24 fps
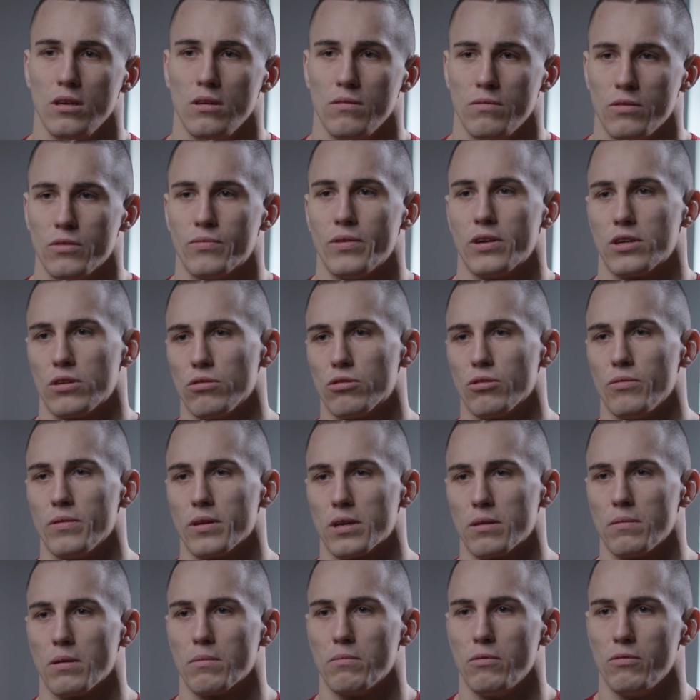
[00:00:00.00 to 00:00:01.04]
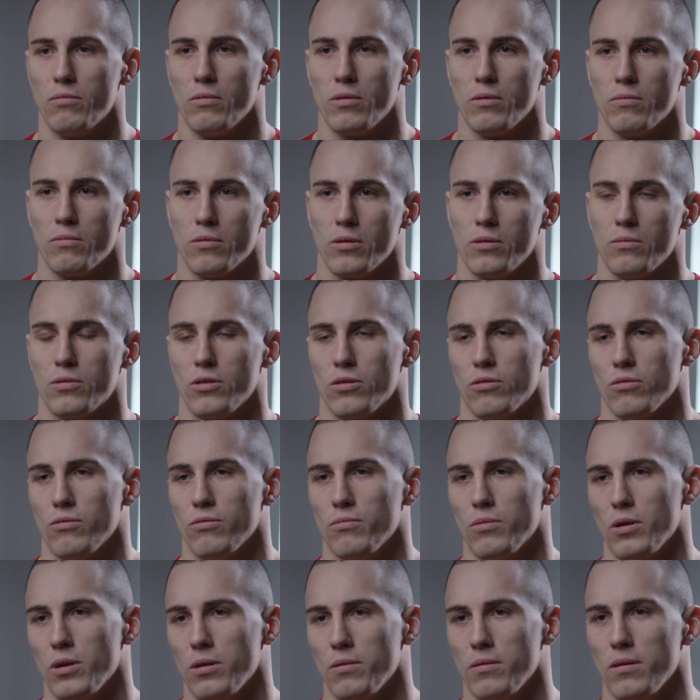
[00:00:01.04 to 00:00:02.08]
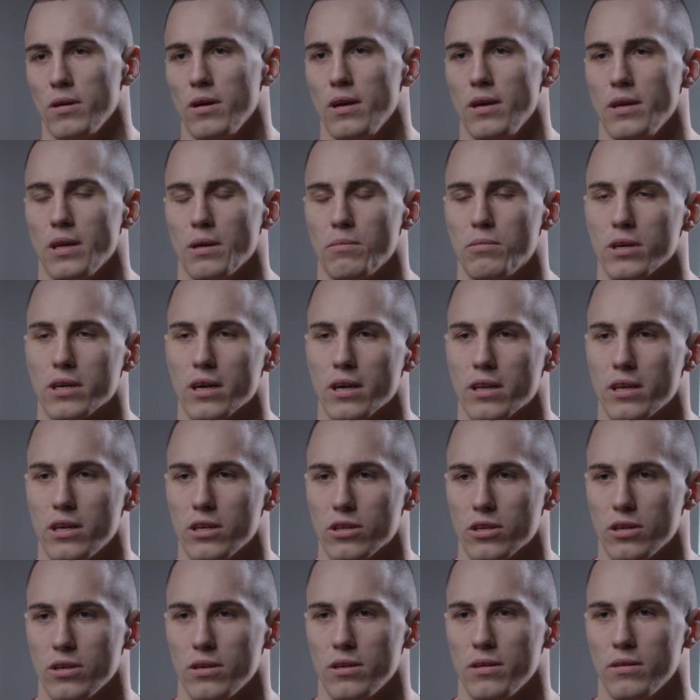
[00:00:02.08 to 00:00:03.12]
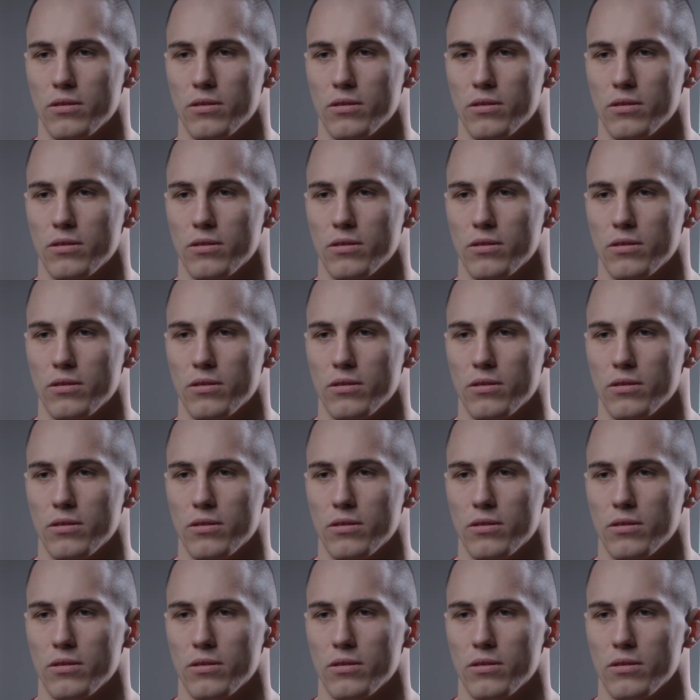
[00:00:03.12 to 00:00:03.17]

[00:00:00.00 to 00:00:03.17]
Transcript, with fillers: jest ważny człowiek jakby w moim, w moim życiu, w mojej, w mojej karierze